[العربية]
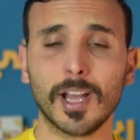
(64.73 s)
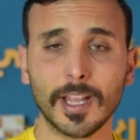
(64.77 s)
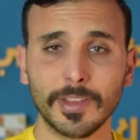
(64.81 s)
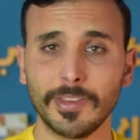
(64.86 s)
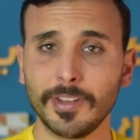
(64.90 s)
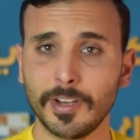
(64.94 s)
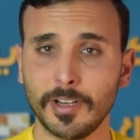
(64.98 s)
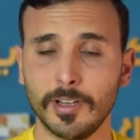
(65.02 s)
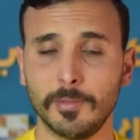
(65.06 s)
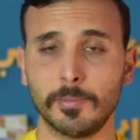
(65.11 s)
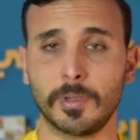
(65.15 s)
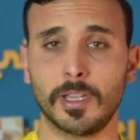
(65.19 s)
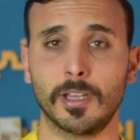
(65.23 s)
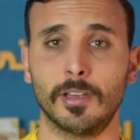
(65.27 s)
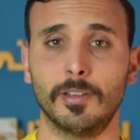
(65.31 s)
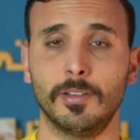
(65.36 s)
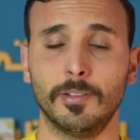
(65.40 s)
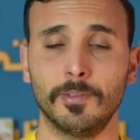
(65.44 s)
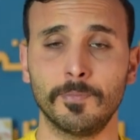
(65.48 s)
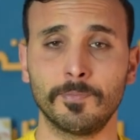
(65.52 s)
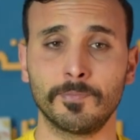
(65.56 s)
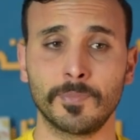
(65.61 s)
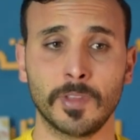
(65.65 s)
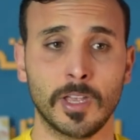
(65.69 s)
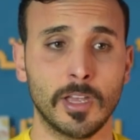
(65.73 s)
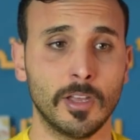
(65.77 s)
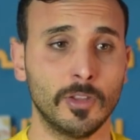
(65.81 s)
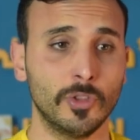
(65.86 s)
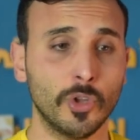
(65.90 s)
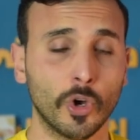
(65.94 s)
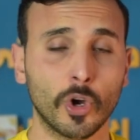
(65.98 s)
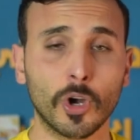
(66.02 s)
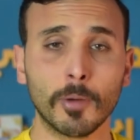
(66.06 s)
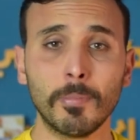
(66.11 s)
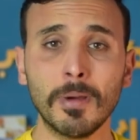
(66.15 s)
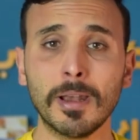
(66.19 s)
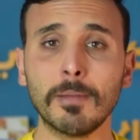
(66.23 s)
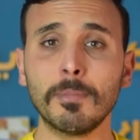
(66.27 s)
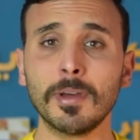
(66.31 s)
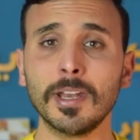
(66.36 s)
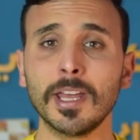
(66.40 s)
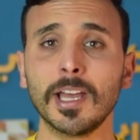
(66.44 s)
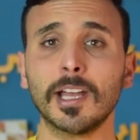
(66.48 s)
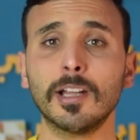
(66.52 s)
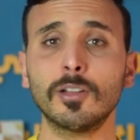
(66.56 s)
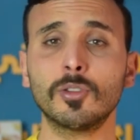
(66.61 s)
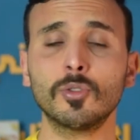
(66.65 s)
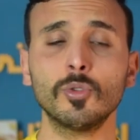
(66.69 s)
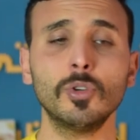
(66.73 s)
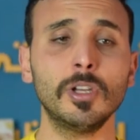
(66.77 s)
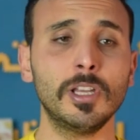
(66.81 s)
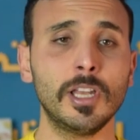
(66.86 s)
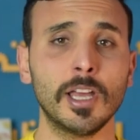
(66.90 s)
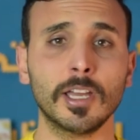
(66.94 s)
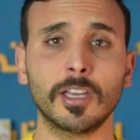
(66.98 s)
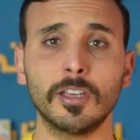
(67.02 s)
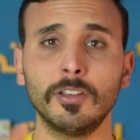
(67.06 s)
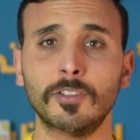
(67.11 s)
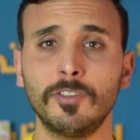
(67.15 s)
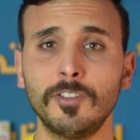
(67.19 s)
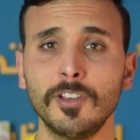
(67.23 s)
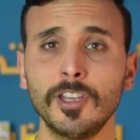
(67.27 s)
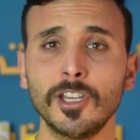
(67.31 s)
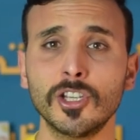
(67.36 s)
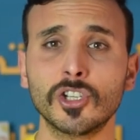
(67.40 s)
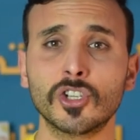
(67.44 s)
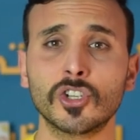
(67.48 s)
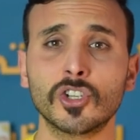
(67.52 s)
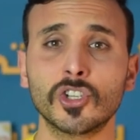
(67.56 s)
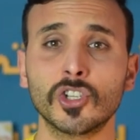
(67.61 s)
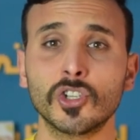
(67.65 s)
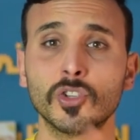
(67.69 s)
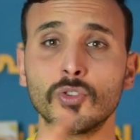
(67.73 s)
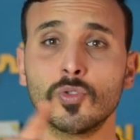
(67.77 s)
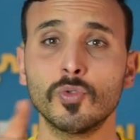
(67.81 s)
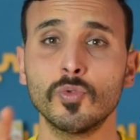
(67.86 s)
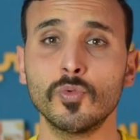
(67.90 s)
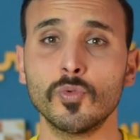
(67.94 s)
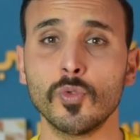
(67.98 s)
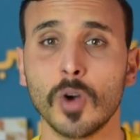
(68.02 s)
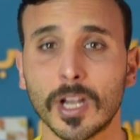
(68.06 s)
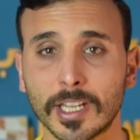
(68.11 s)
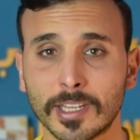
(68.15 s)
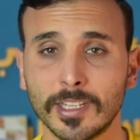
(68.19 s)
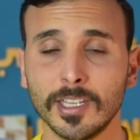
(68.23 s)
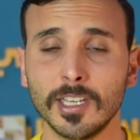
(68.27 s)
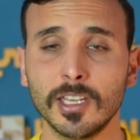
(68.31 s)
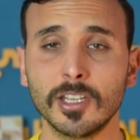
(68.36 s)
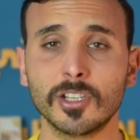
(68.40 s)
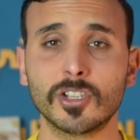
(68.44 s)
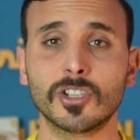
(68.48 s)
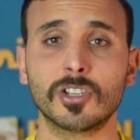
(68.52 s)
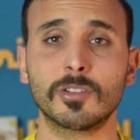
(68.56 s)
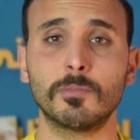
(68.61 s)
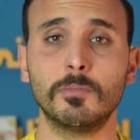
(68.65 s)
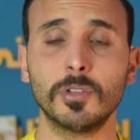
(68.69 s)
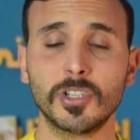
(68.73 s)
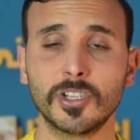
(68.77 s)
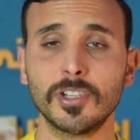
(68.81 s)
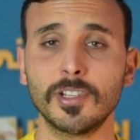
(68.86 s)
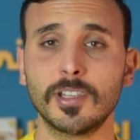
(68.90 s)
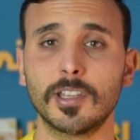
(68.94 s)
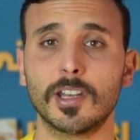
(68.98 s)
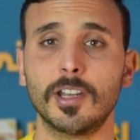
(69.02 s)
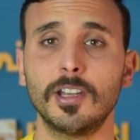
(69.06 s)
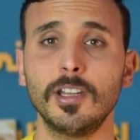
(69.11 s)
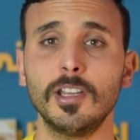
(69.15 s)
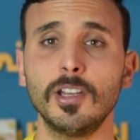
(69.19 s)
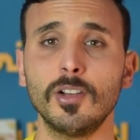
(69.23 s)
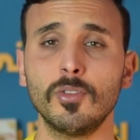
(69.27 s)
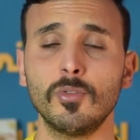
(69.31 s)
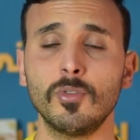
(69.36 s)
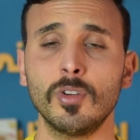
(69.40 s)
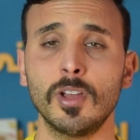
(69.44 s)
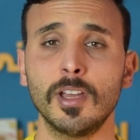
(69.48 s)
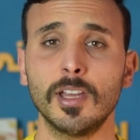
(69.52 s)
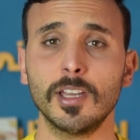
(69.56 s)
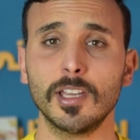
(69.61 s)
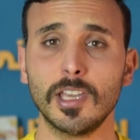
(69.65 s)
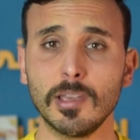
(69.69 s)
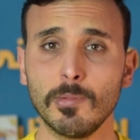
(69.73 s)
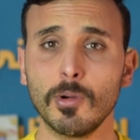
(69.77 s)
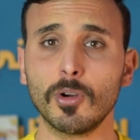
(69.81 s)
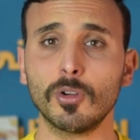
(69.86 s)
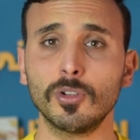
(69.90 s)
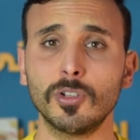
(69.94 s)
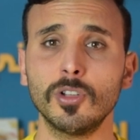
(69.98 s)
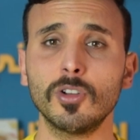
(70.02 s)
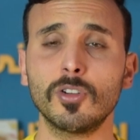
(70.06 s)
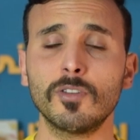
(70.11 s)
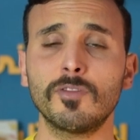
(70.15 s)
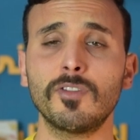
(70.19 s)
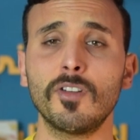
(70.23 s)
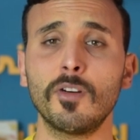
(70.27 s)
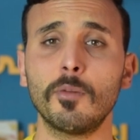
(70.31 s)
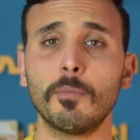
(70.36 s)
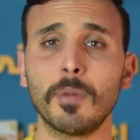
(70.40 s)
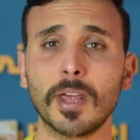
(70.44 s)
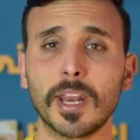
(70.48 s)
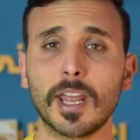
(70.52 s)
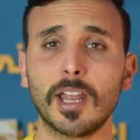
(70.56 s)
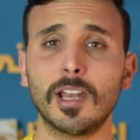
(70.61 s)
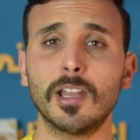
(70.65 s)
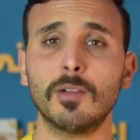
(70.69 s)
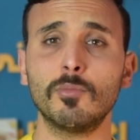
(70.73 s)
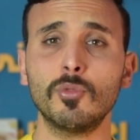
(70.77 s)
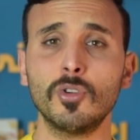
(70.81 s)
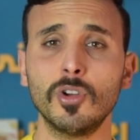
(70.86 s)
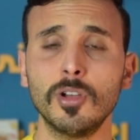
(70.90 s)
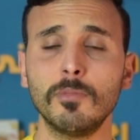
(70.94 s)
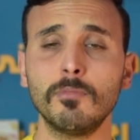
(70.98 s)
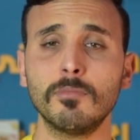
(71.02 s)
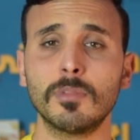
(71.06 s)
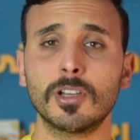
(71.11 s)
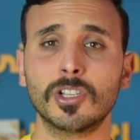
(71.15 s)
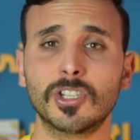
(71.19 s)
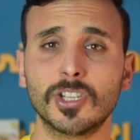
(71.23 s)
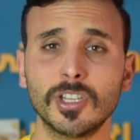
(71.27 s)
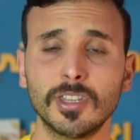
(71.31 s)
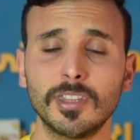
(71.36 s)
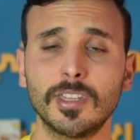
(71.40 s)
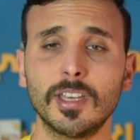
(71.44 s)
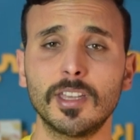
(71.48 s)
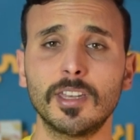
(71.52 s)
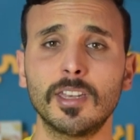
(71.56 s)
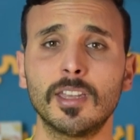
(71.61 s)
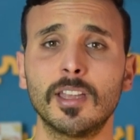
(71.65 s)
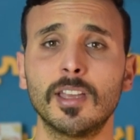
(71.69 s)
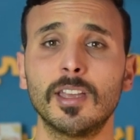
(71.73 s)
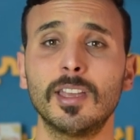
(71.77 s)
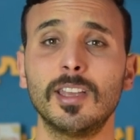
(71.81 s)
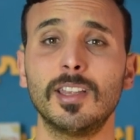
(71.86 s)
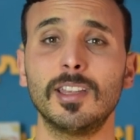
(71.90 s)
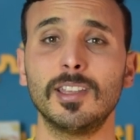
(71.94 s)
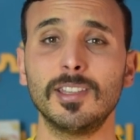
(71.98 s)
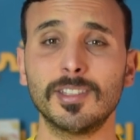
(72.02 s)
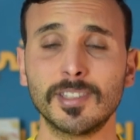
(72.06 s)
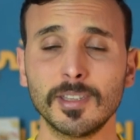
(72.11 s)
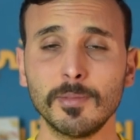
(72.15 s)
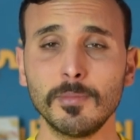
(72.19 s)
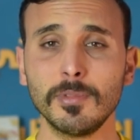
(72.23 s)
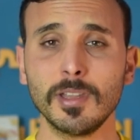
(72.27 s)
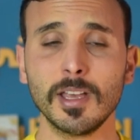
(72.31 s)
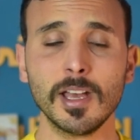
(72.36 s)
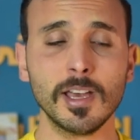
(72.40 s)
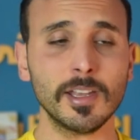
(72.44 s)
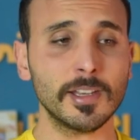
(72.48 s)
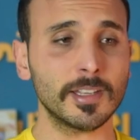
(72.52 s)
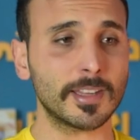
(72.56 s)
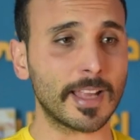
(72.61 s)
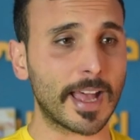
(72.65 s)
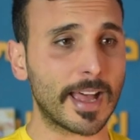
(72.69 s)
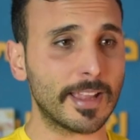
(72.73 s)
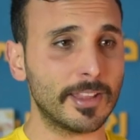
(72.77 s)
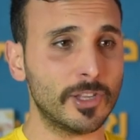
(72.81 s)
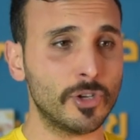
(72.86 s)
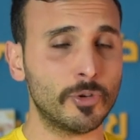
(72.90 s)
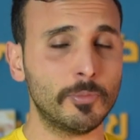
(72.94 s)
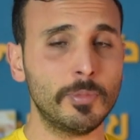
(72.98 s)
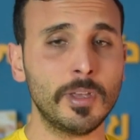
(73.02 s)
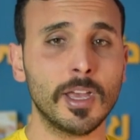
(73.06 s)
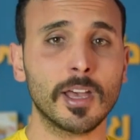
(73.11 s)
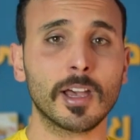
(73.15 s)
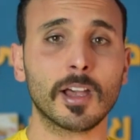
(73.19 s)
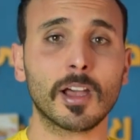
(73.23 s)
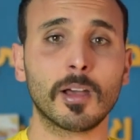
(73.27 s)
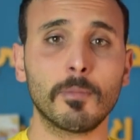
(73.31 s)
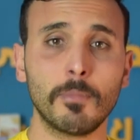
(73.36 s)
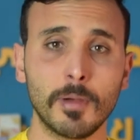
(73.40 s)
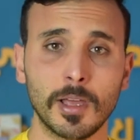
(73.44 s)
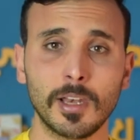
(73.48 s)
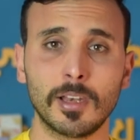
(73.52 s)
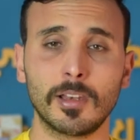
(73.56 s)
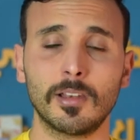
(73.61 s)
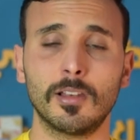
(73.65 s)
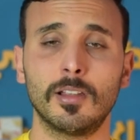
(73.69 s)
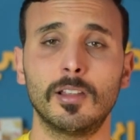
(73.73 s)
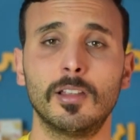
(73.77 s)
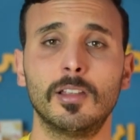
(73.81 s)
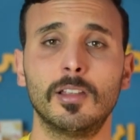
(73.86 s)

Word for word: قدر الامكان دونك قبل ما نخلطوا الى كيفاش وقتاش باش نترناو كيما قلت لكم فهم مرحله مهمه جدا يلزمنا نتعداو بها قبل